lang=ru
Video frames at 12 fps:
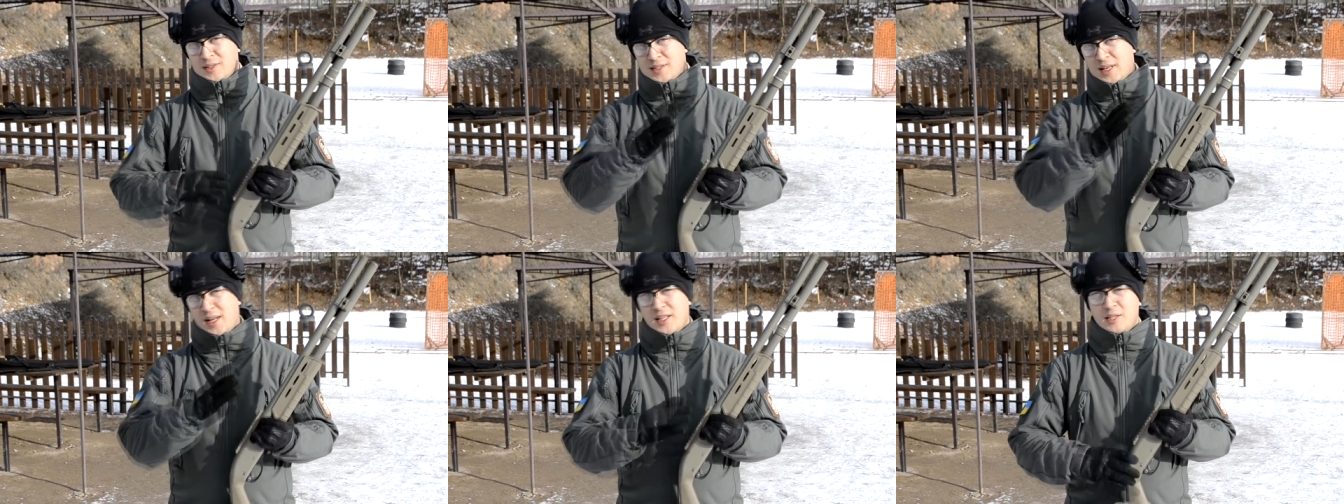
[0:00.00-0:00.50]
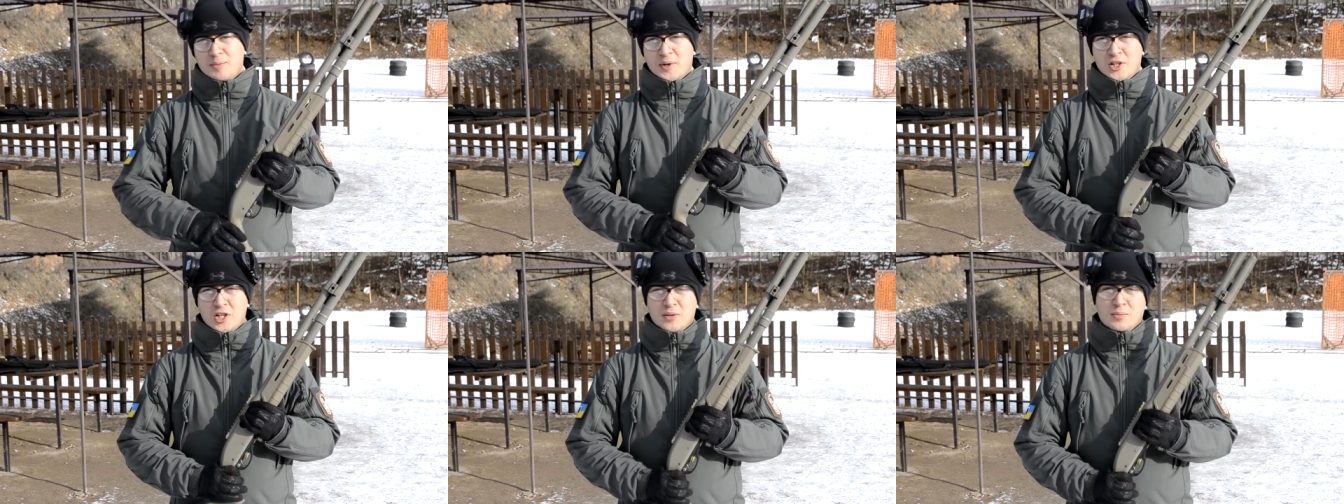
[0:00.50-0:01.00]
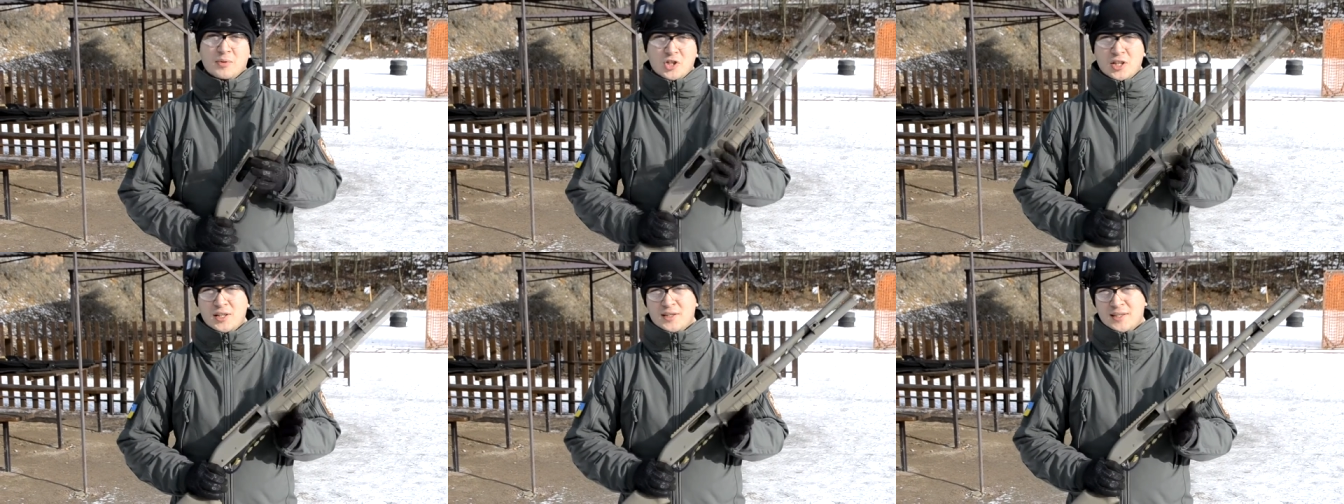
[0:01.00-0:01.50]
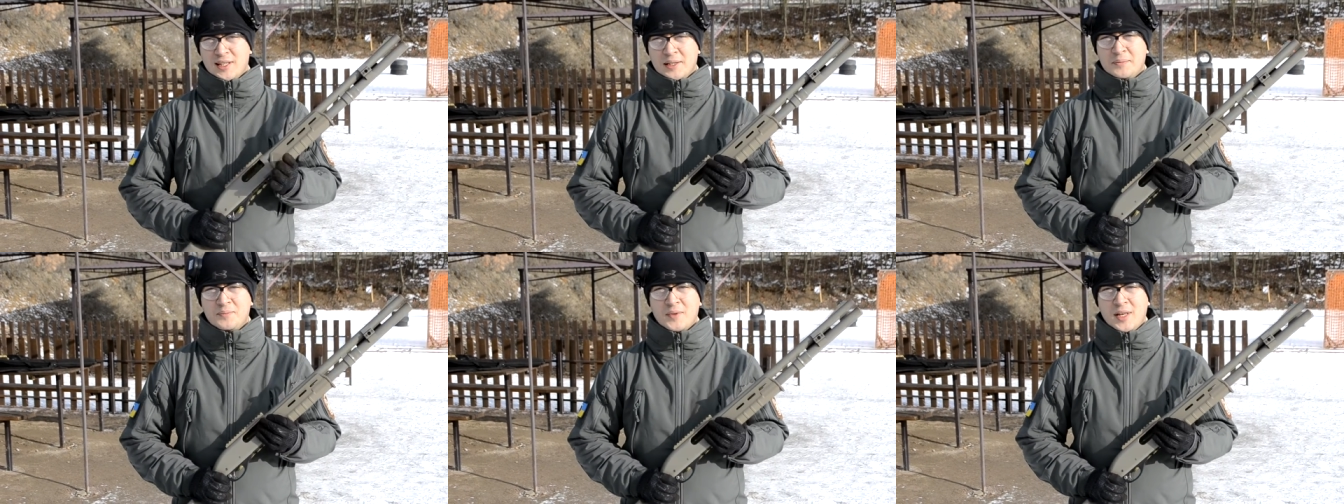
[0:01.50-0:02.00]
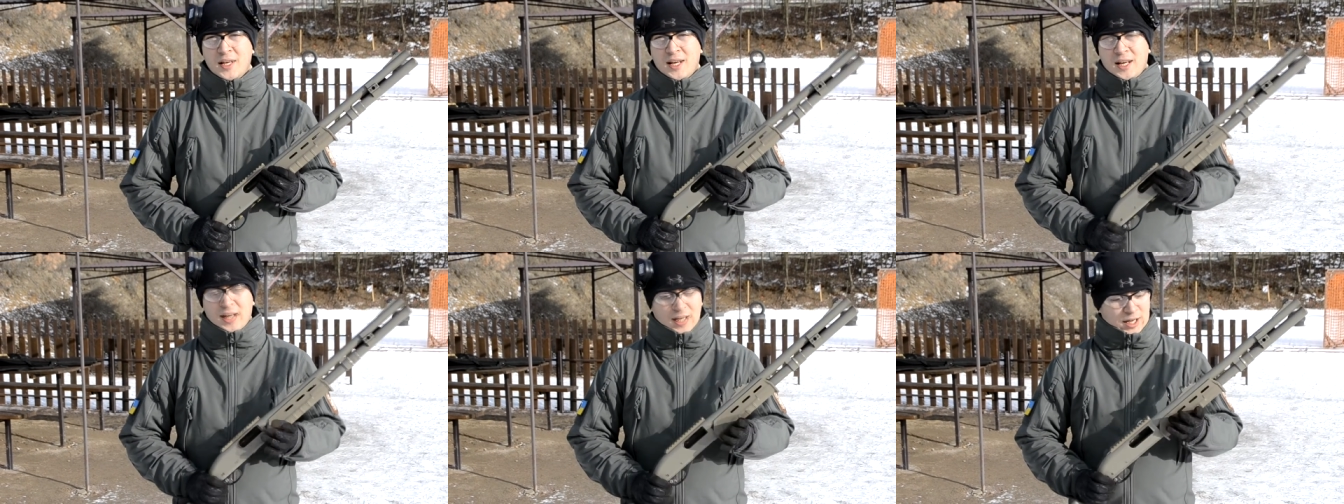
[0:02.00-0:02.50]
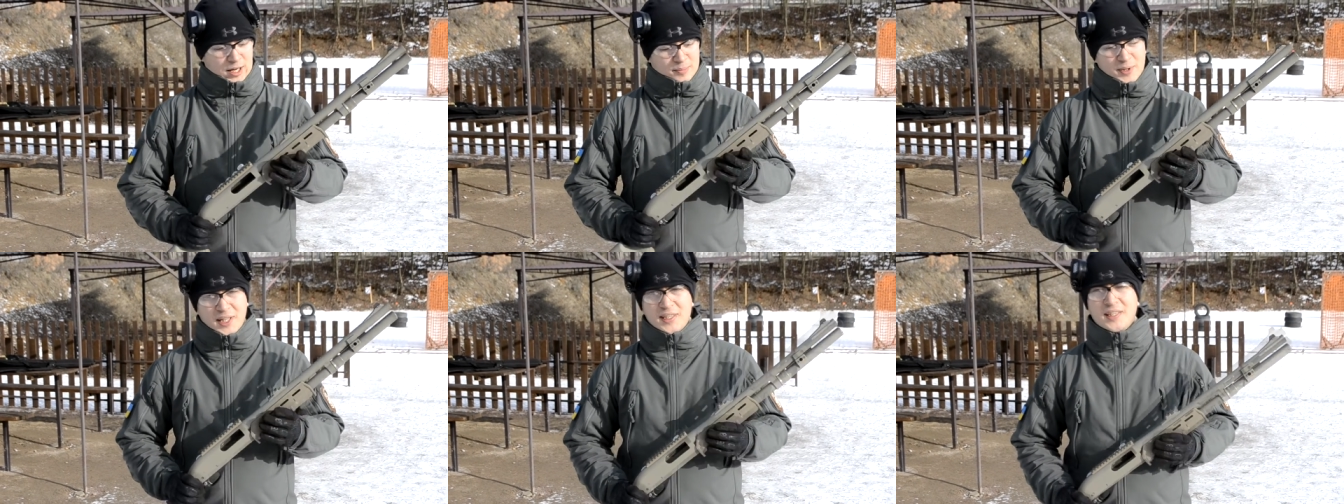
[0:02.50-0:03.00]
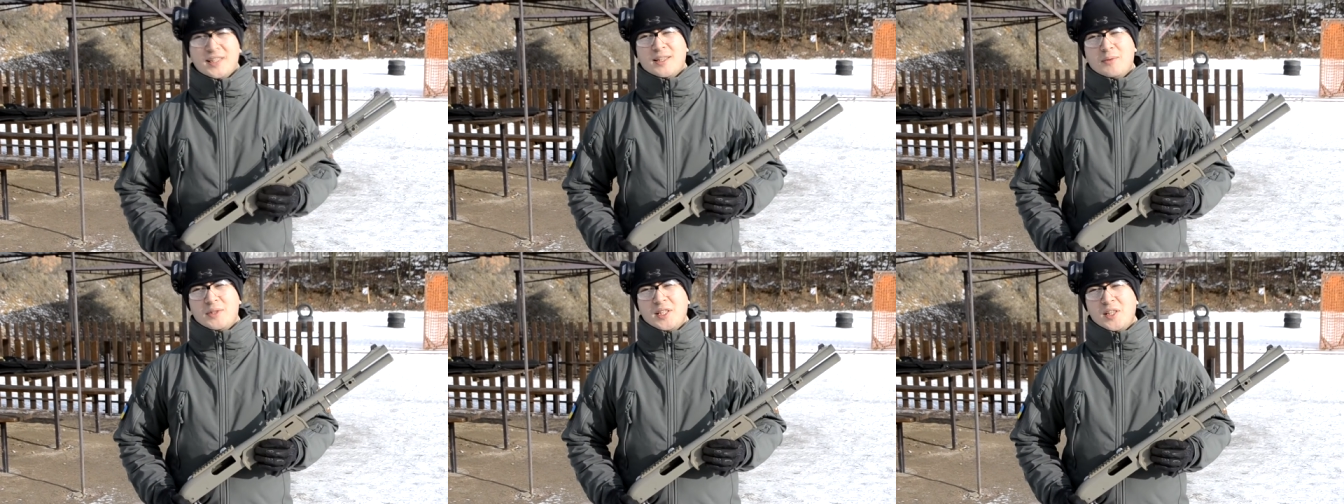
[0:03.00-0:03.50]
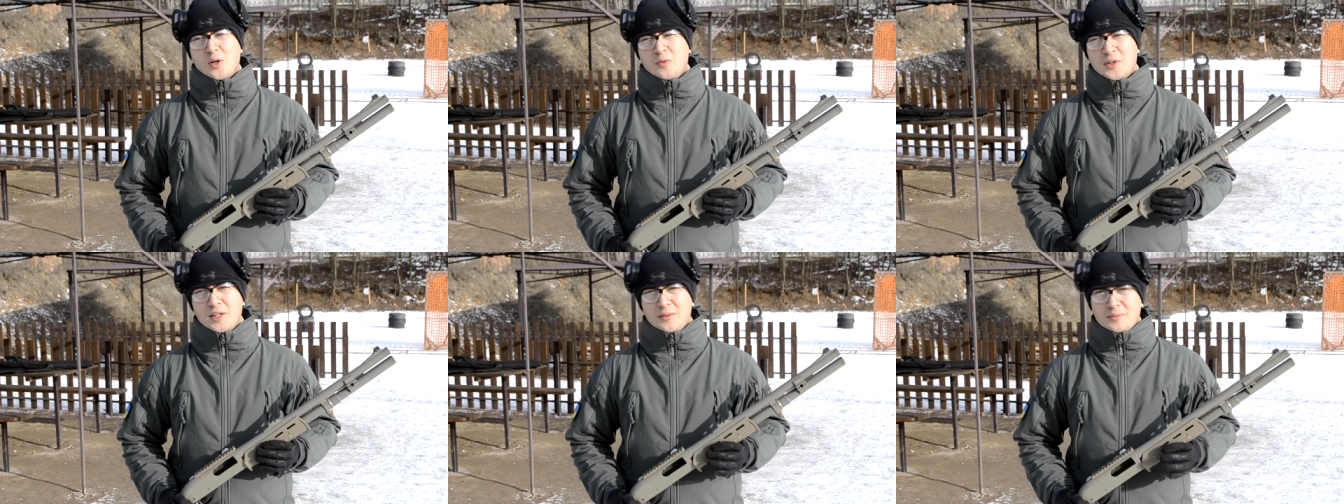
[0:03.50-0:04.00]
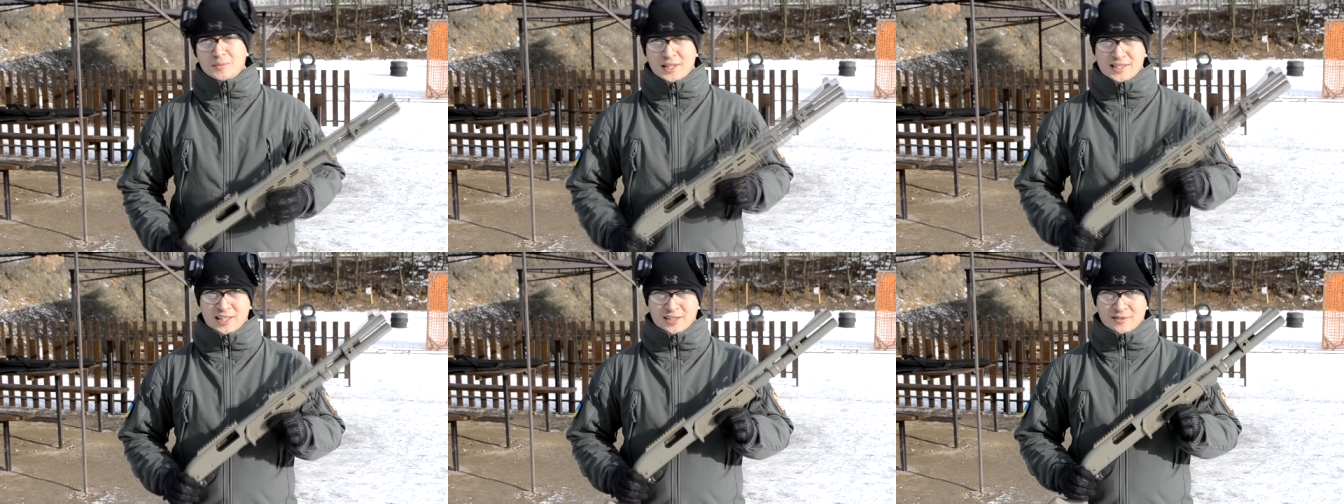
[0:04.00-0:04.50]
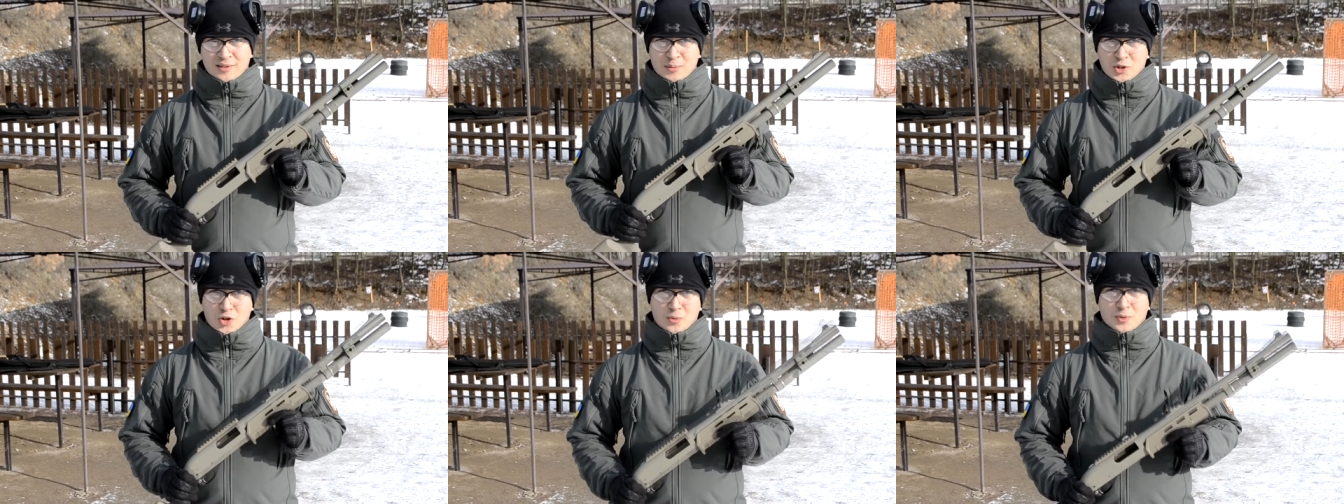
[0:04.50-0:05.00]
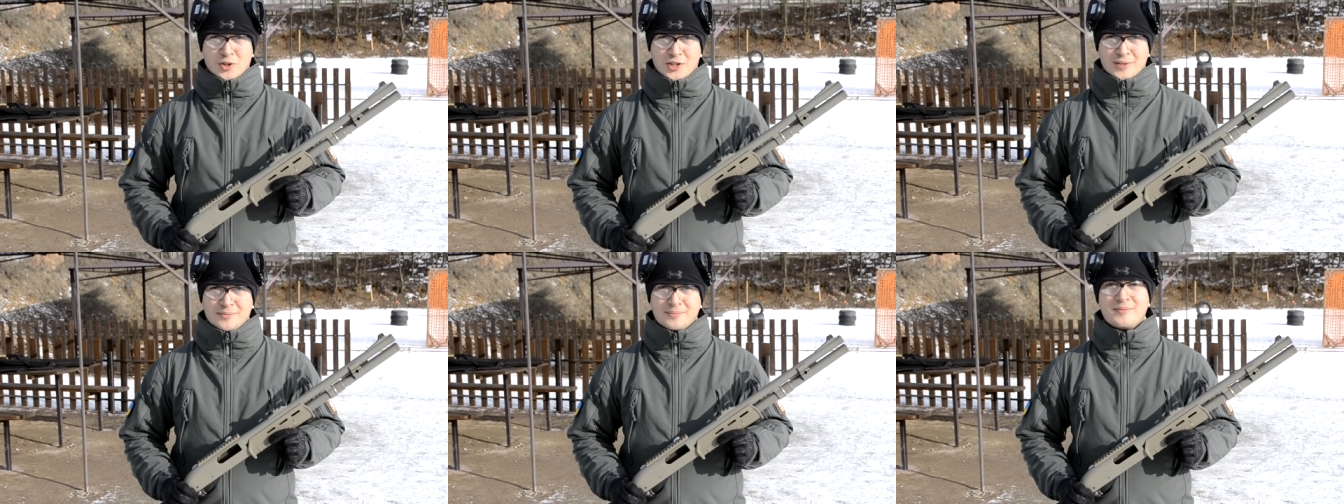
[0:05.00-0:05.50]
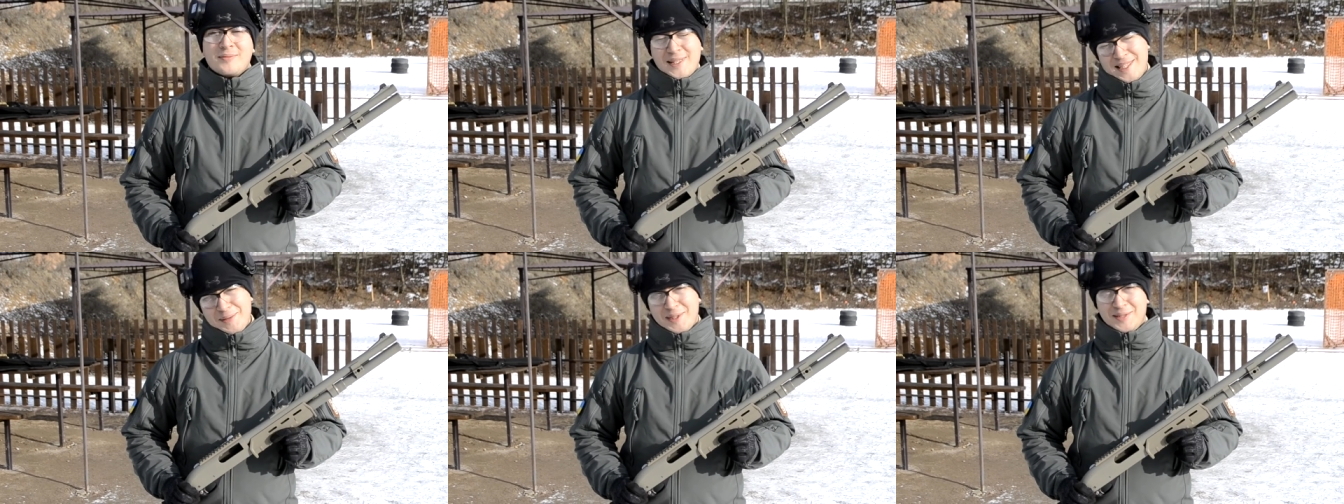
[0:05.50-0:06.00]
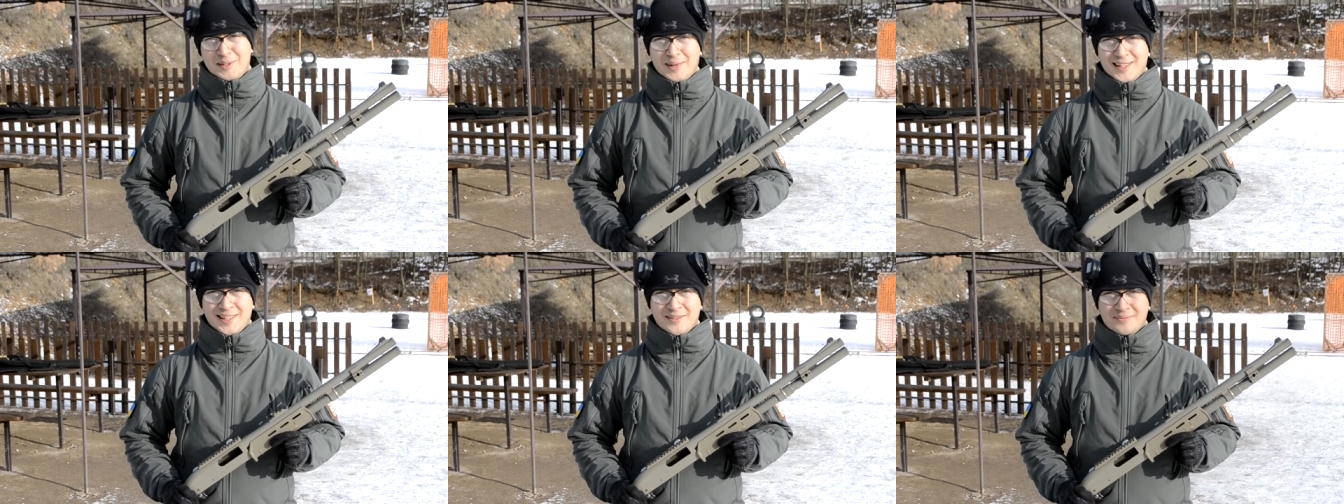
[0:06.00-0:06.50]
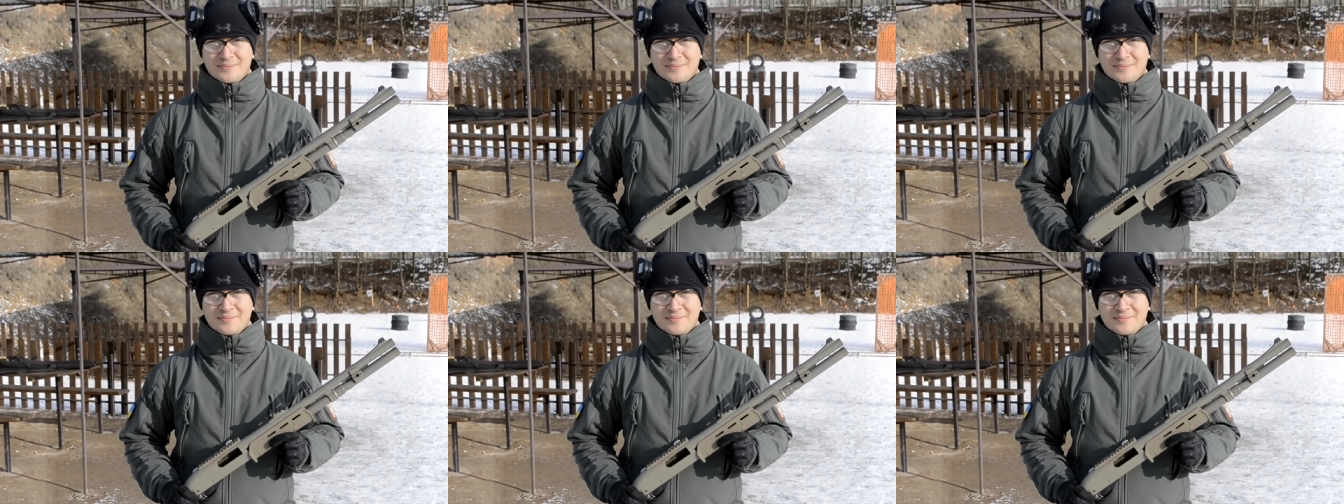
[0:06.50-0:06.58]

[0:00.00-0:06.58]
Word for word: стрелять и поражать в мишени цели. Приходите к нам на тренировки, мы расскажем вам еще больше. Спасибо за внимание.